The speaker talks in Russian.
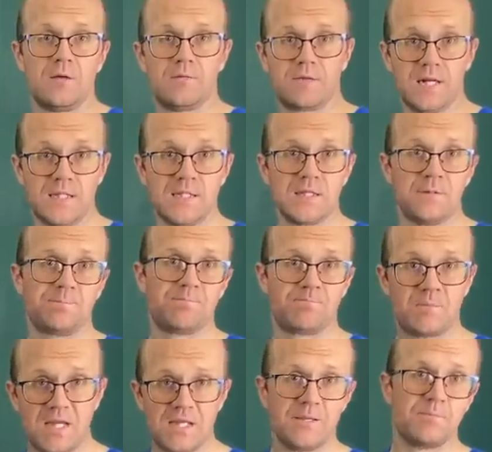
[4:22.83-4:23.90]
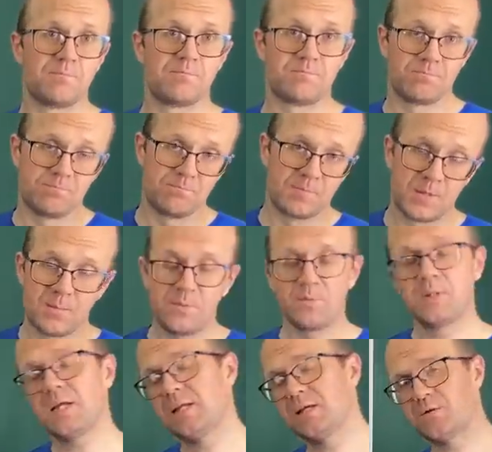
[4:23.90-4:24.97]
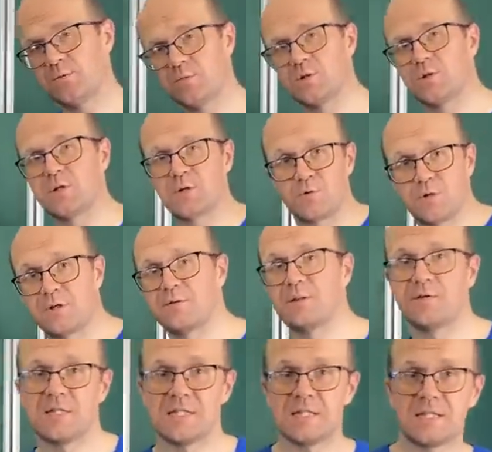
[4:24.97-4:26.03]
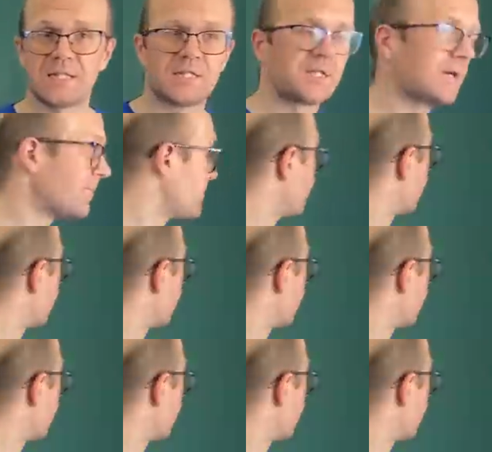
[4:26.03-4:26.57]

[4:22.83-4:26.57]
Вкратце дадим напоминание о том, что такое равновесие Нэша.